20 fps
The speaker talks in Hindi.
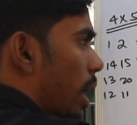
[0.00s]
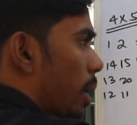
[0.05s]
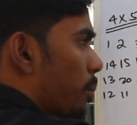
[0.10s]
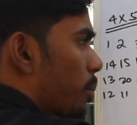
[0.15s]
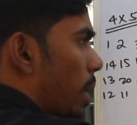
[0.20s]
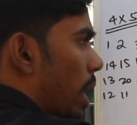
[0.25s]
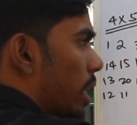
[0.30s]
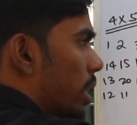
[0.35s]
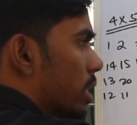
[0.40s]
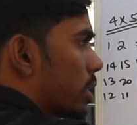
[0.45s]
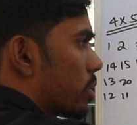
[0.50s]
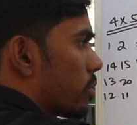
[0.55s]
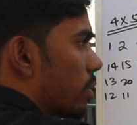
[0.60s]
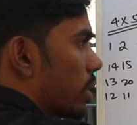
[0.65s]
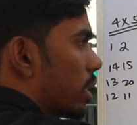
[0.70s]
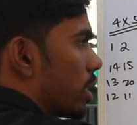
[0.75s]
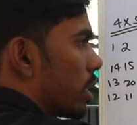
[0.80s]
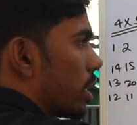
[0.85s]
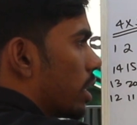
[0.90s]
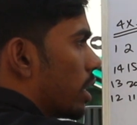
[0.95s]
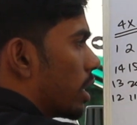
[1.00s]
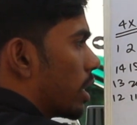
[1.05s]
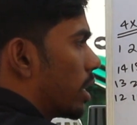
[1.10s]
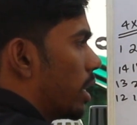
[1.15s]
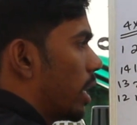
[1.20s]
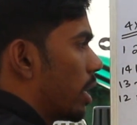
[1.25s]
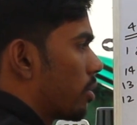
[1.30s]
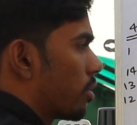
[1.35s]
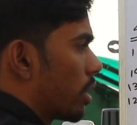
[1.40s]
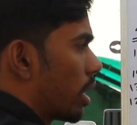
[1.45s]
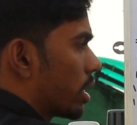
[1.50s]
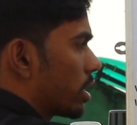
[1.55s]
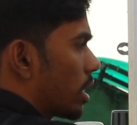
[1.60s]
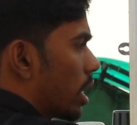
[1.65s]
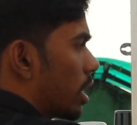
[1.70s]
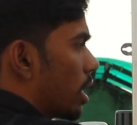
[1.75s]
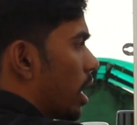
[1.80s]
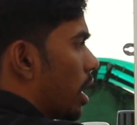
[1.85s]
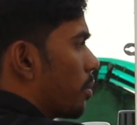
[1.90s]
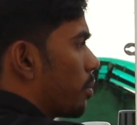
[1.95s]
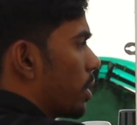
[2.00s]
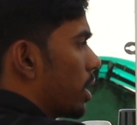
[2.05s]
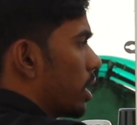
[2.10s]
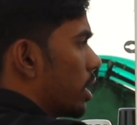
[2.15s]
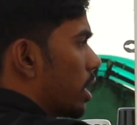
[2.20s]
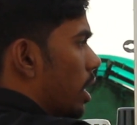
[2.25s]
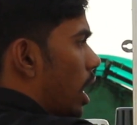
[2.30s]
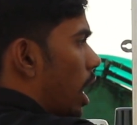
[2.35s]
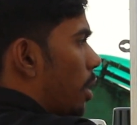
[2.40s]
एम माइनस वन क्लियर हो रहा है शायद यहाँ पे